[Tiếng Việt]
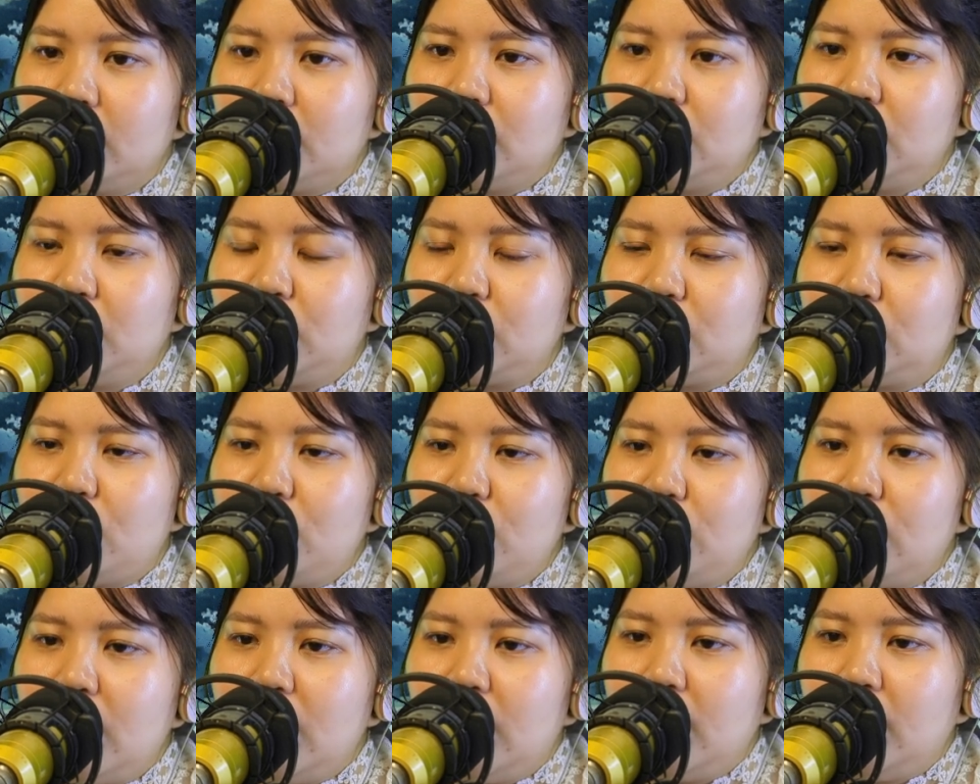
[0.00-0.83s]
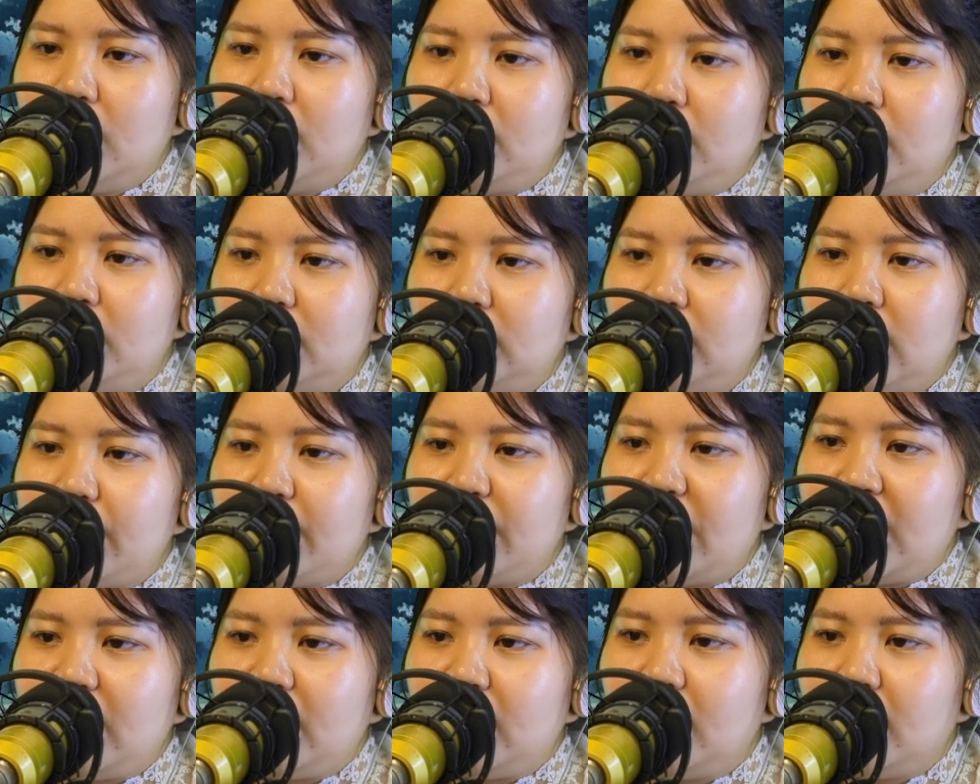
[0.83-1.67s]
"Sư thúc, những năm
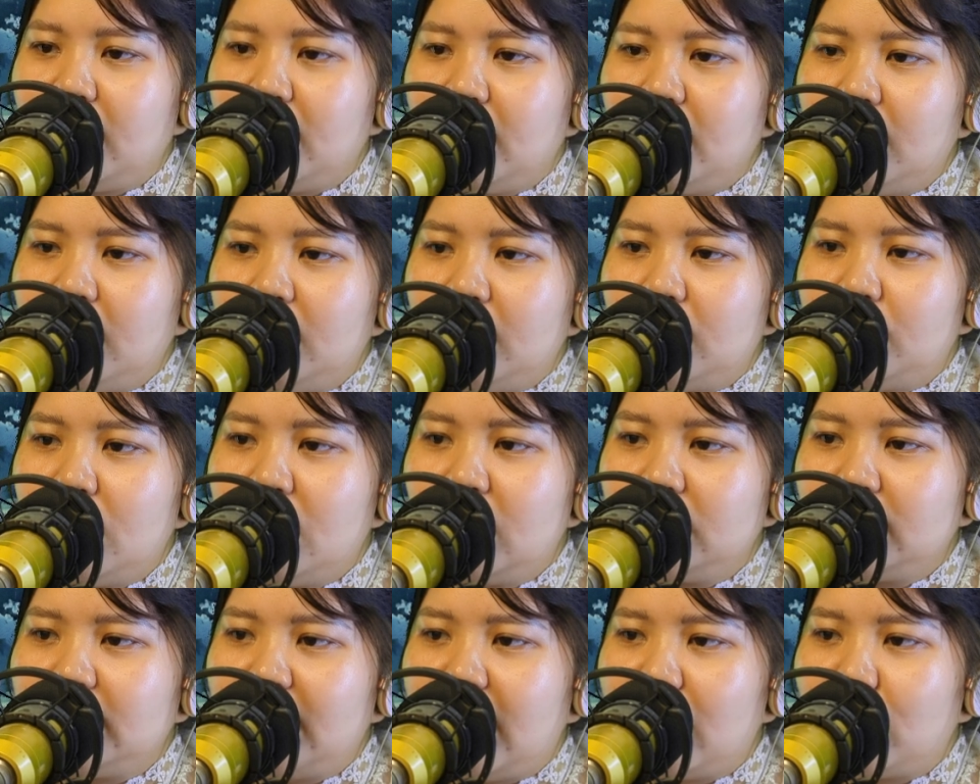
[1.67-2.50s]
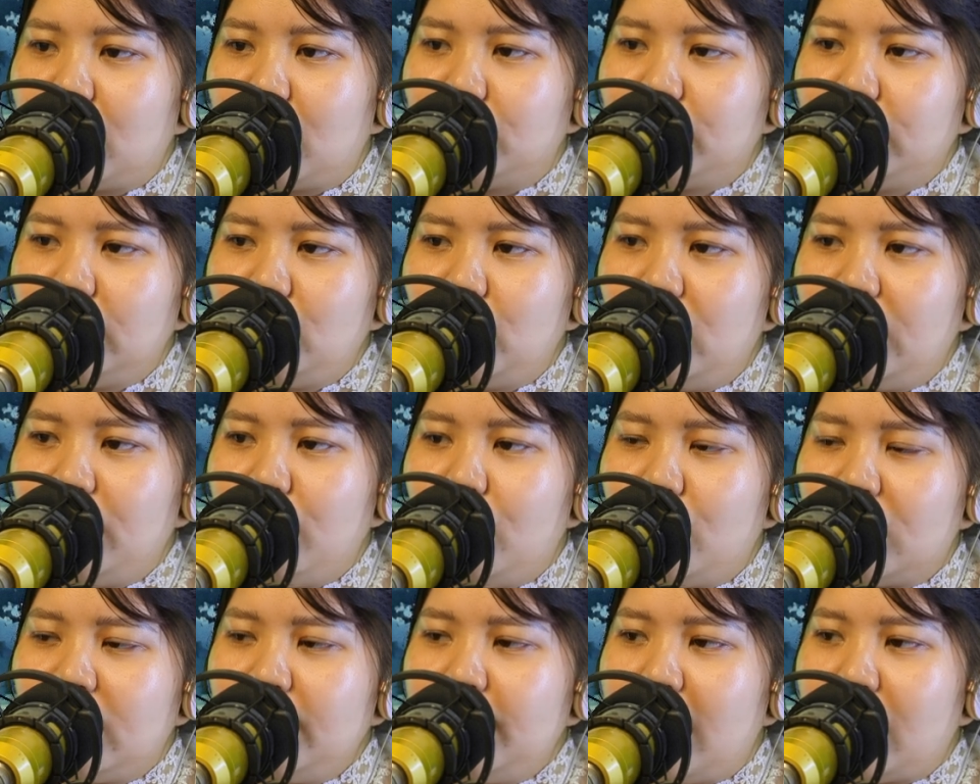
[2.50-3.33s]
này bần tăng cũng tích lũy
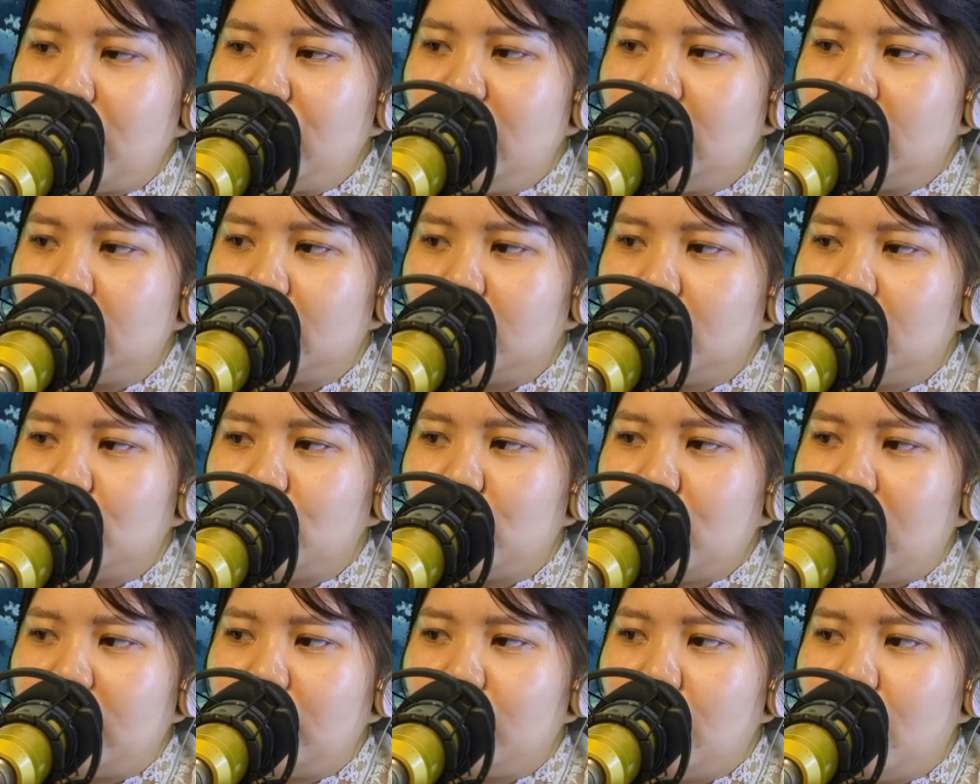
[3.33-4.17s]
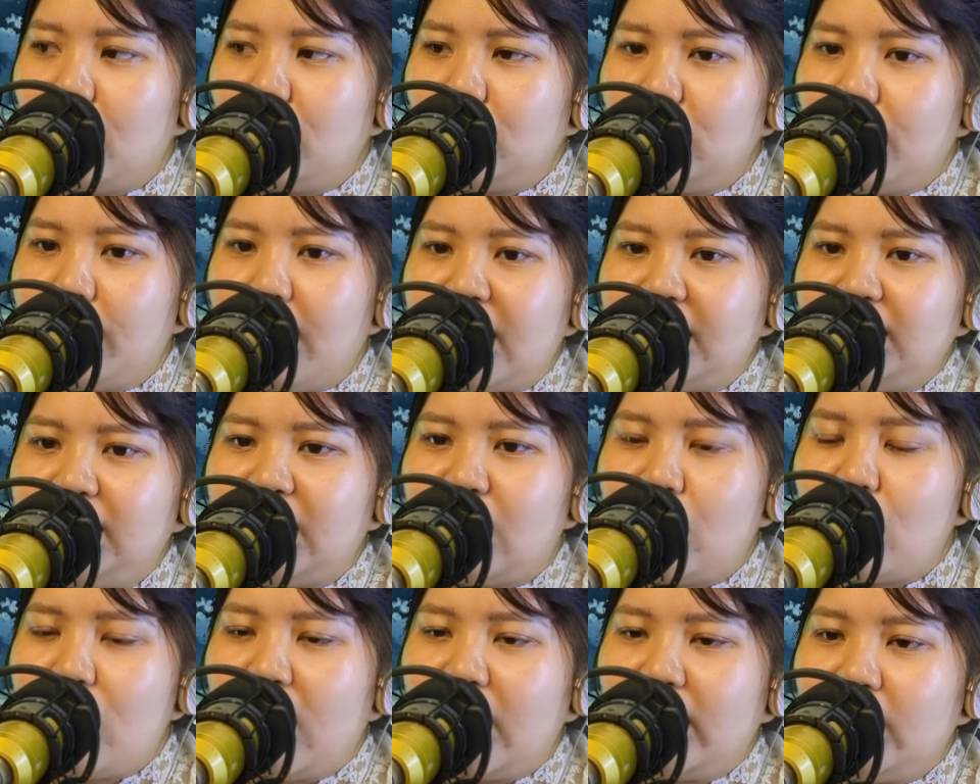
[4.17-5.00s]
một ít bảo vật, toàn bộ đưa bán
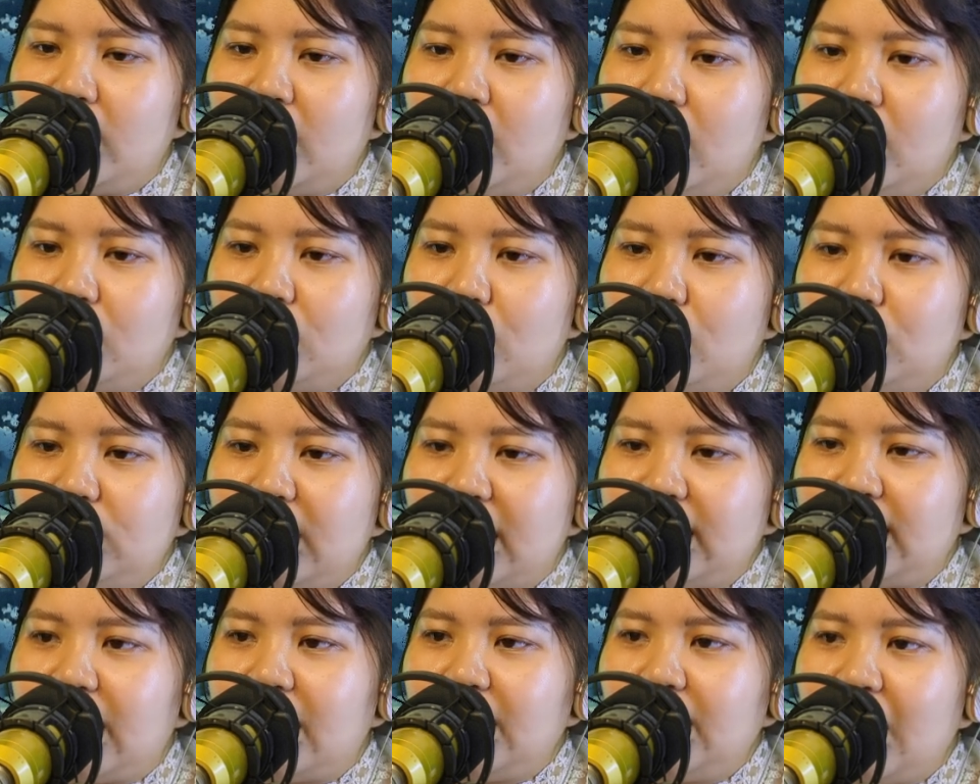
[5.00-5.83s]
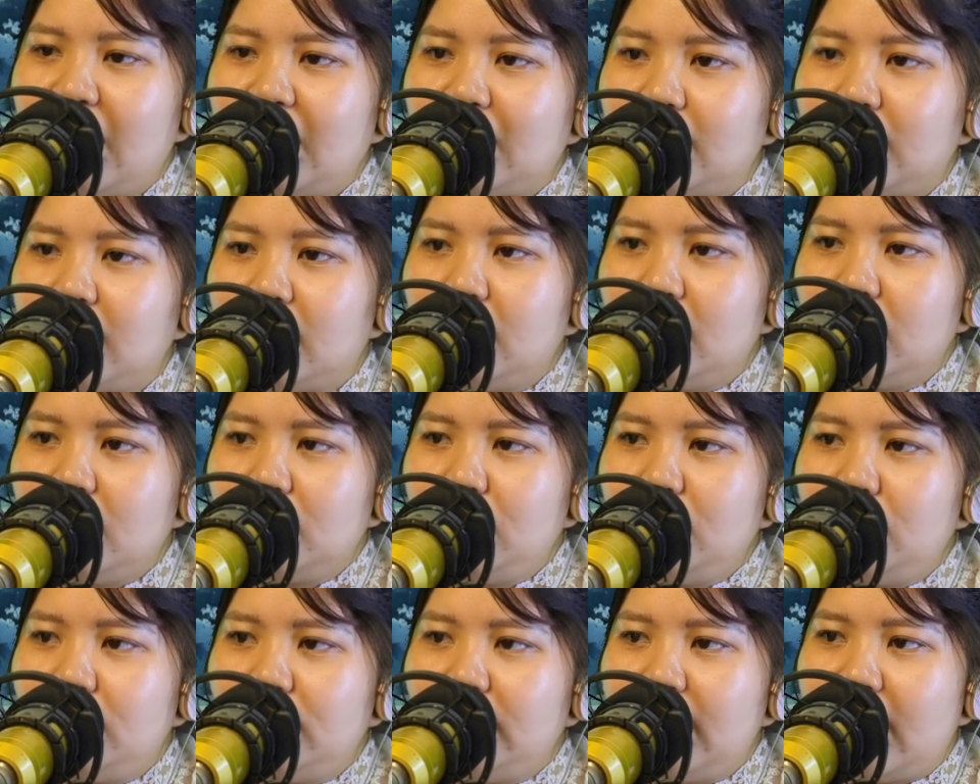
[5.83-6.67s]
ra ngoài đổi thành thánh thạch,
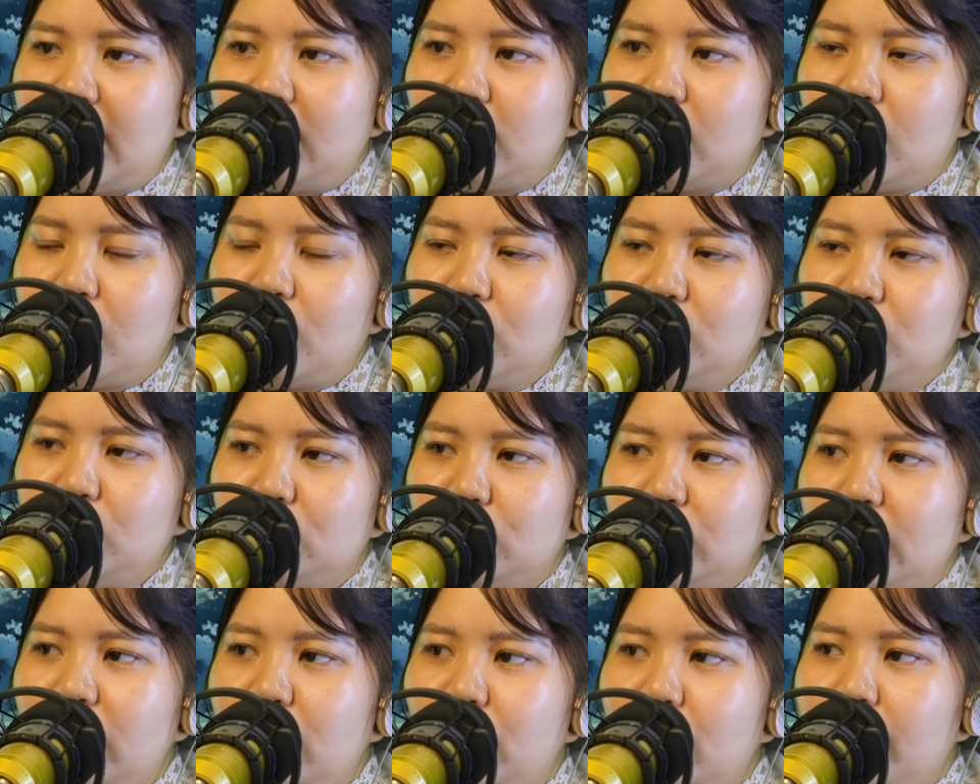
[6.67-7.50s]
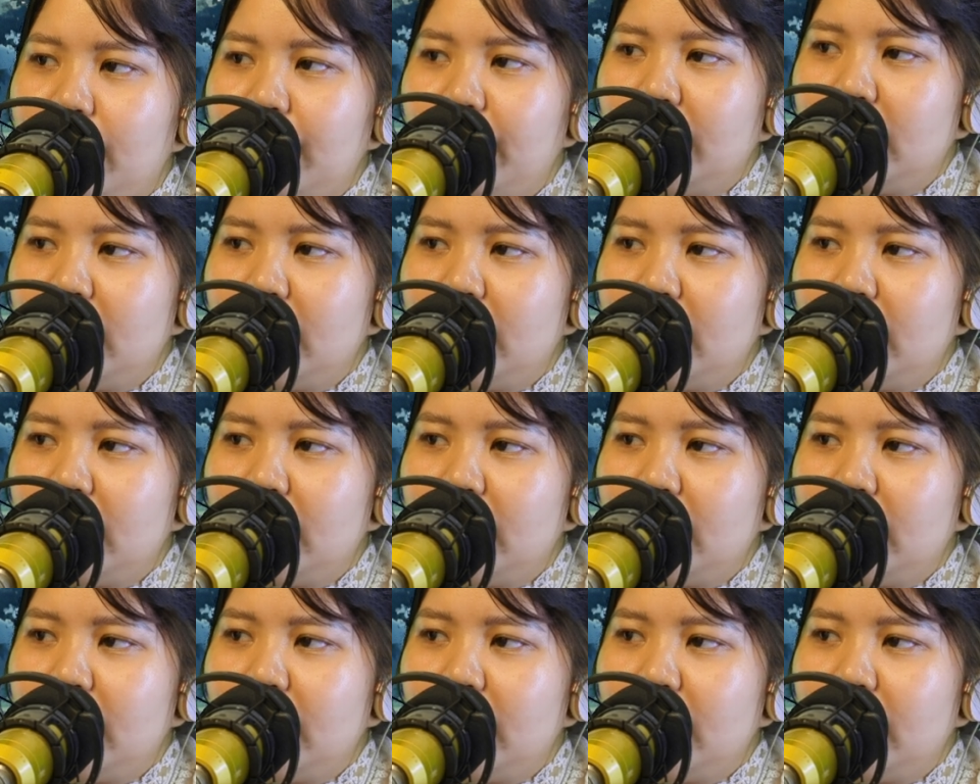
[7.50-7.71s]
dư dạng không có chỗ tiêu.